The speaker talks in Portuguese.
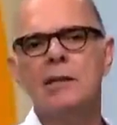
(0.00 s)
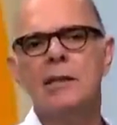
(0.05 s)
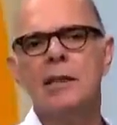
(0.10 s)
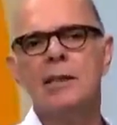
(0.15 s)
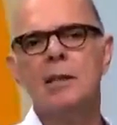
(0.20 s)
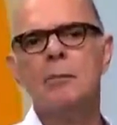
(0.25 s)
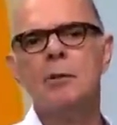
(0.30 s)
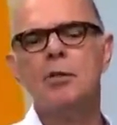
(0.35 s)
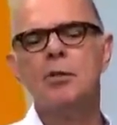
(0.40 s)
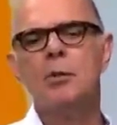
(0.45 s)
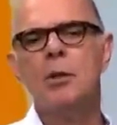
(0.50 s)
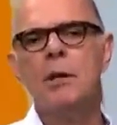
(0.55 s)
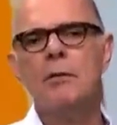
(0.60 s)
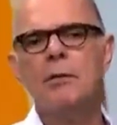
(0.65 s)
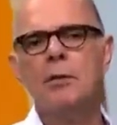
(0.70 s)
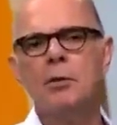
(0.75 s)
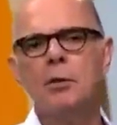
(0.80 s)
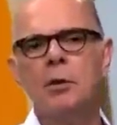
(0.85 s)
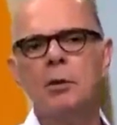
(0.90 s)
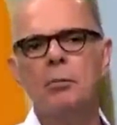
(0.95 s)
exatamente do
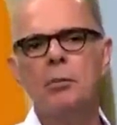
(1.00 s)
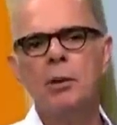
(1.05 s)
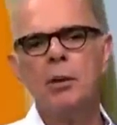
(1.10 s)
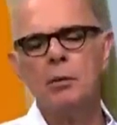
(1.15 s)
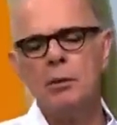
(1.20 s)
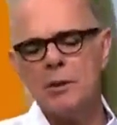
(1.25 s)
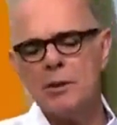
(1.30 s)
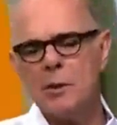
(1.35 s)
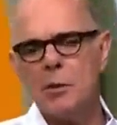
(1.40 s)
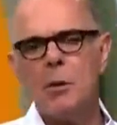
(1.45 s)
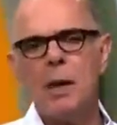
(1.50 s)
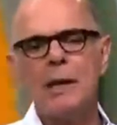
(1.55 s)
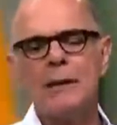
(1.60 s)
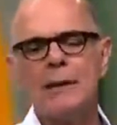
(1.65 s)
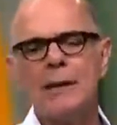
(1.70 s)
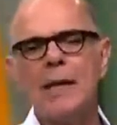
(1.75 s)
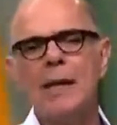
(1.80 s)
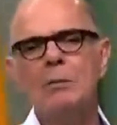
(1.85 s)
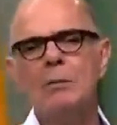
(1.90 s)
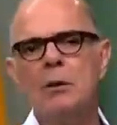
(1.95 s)
Everton Ribeiro, nesse
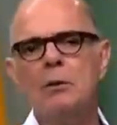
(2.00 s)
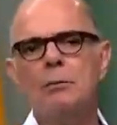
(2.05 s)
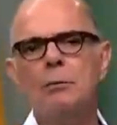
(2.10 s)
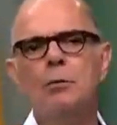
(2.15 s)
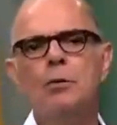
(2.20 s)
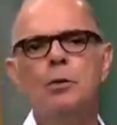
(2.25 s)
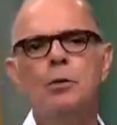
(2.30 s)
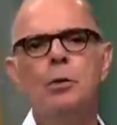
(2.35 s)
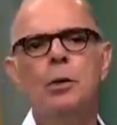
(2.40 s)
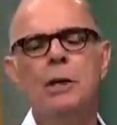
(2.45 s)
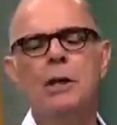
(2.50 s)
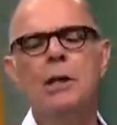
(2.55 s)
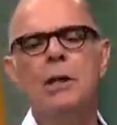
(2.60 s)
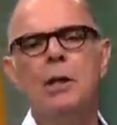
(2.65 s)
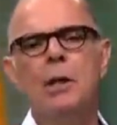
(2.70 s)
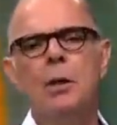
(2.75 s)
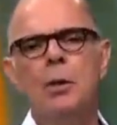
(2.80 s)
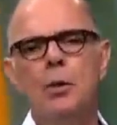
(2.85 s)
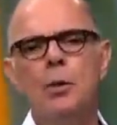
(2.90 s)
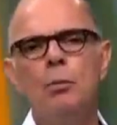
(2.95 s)
quadrado que funciona
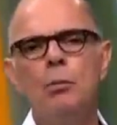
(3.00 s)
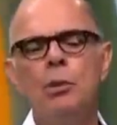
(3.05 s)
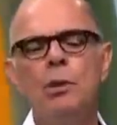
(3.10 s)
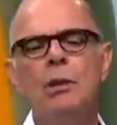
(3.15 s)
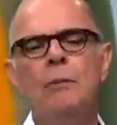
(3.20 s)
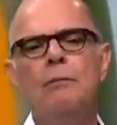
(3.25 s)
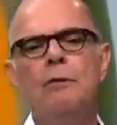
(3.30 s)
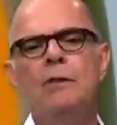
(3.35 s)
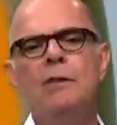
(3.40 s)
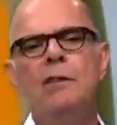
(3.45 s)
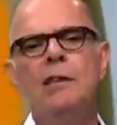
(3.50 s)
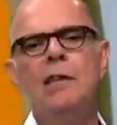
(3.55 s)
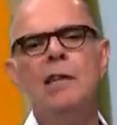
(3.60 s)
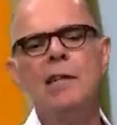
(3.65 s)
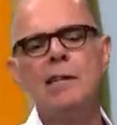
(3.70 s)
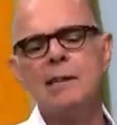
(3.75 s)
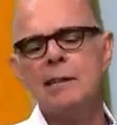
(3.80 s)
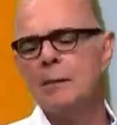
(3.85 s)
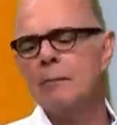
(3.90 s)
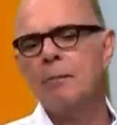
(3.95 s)
com muita
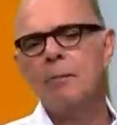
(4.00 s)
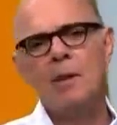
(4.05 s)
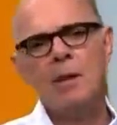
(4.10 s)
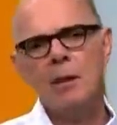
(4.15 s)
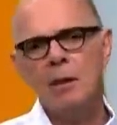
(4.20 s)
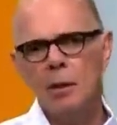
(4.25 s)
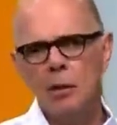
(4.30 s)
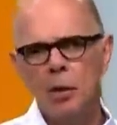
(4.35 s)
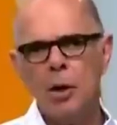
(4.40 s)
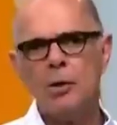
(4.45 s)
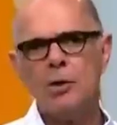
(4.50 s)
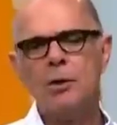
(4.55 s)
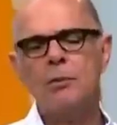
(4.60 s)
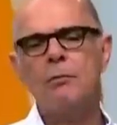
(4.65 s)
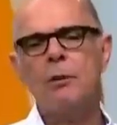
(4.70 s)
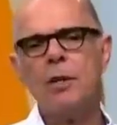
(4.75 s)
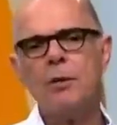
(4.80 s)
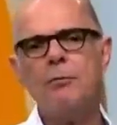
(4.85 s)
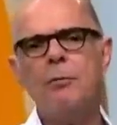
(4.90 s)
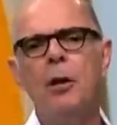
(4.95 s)
eficiência, lógico
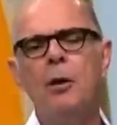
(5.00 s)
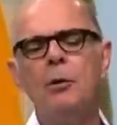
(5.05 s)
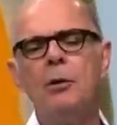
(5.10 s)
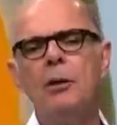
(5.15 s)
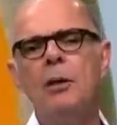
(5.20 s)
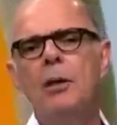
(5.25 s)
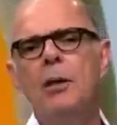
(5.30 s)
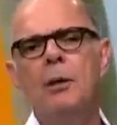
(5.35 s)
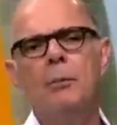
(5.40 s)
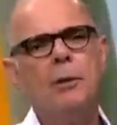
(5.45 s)
que faz falta.